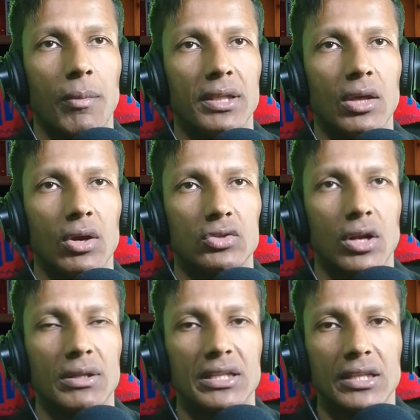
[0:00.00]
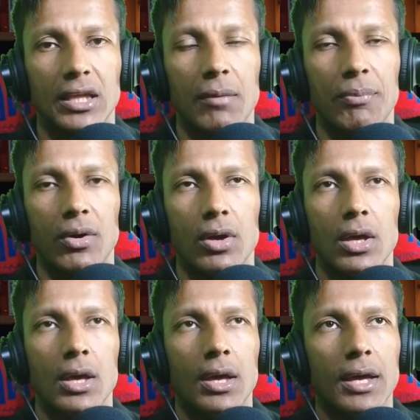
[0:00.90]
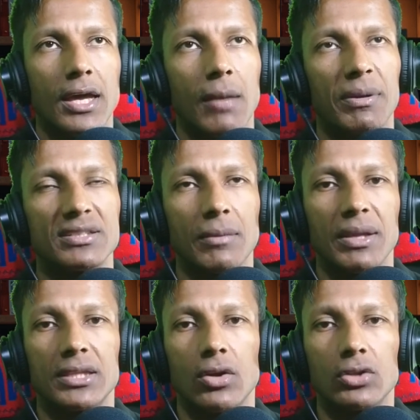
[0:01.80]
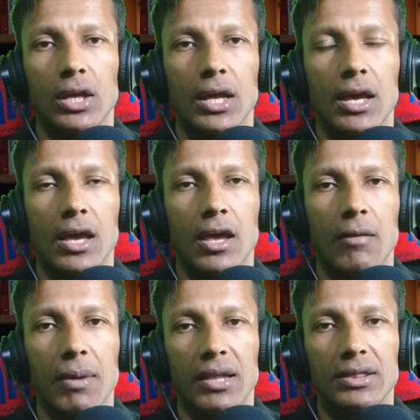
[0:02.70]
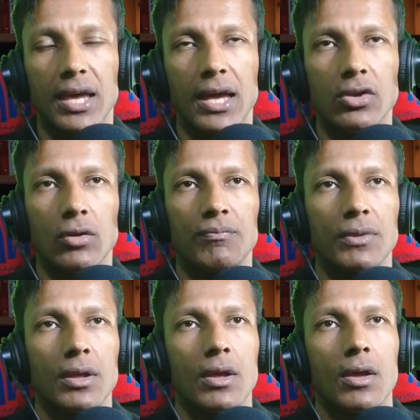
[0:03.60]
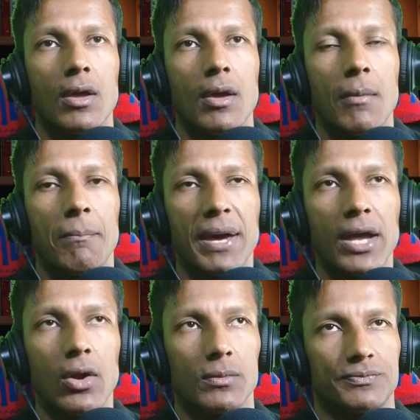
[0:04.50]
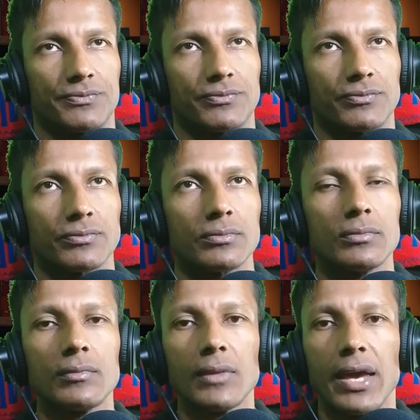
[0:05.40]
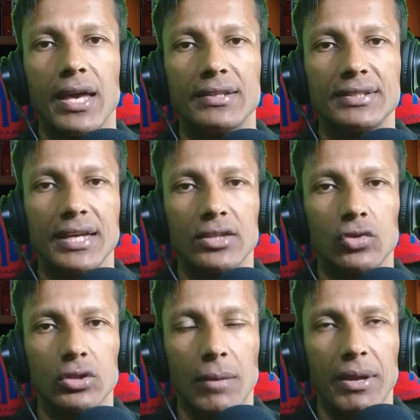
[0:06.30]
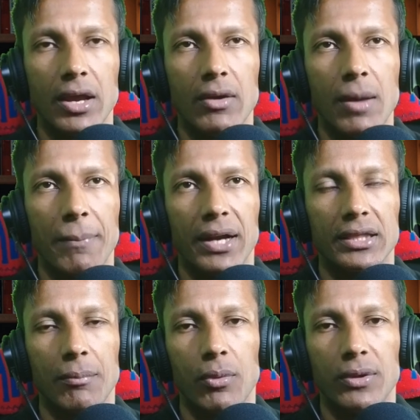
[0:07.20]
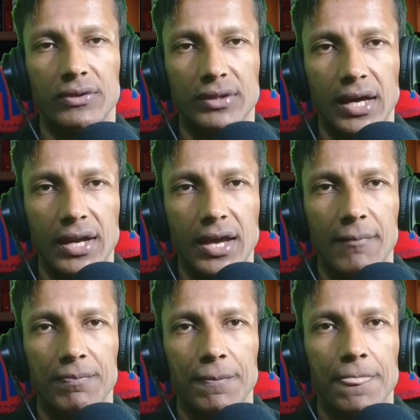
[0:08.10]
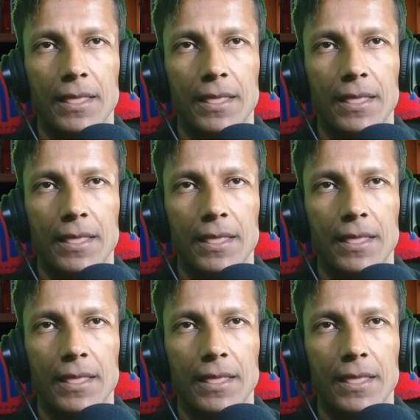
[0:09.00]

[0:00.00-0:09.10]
comprometido, aunque suena bastante tiempo, y él precisamente no tiene 20 años, pero en sí esto también es una parte publicitaria,